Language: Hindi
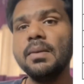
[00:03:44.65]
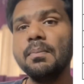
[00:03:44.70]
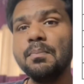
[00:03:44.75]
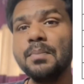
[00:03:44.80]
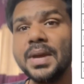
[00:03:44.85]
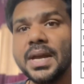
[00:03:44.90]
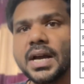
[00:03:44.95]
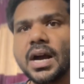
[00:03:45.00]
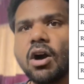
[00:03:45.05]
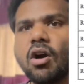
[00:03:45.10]

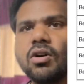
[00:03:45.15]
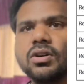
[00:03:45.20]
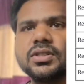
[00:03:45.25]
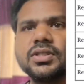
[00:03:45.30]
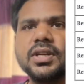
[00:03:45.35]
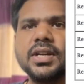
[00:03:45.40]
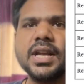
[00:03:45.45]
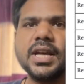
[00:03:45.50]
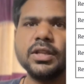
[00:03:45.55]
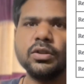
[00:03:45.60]
मेगा
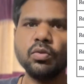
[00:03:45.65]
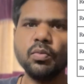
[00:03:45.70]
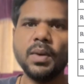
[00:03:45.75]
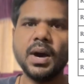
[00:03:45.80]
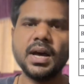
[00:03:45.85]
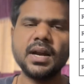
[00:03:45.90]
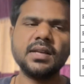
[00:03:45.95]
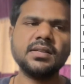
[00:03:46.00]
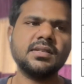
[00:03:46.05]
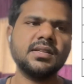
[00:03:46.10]
ऑप्शन है
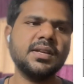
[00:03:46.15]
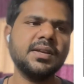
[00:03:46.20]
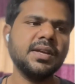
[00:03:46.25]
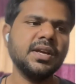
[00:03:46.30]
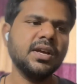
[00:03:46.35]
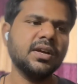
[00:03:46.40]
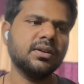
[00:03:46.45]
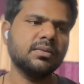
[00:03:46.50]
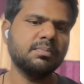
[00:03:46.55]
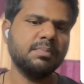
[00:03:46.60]
दोबारा से
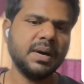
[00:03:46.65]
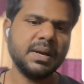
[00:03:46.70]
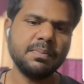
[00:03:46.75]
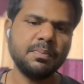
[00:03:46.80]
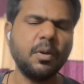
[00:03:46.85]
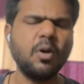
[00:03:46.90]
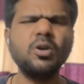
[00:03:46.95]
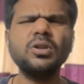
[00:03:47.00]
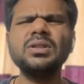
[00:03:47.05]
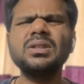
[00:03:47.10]
भाई
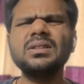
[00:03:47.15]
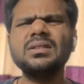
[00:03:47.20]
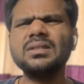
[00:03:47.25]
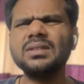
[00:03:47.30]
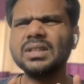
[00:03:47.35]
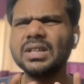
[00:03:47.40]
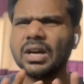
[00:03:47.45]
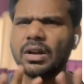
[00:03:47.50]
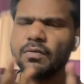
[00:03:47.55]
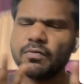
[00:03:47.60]
बहुत
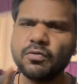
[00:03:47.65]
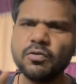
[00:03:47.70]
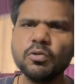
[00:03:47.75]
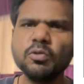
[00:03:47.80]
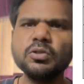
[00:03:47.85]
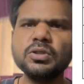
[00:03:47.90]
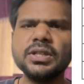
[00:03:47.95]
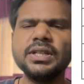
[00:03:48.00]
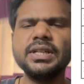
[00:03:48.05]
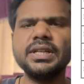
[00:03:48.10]

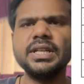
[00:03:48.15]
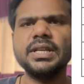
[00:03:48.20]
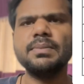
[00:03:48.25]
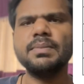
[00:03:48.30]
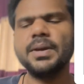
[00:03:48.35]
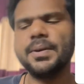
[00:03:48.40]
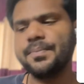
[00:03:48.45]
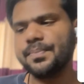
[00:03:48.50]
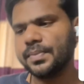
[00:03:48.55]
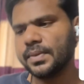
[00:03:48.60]
कंफ्यूजिंग टीम है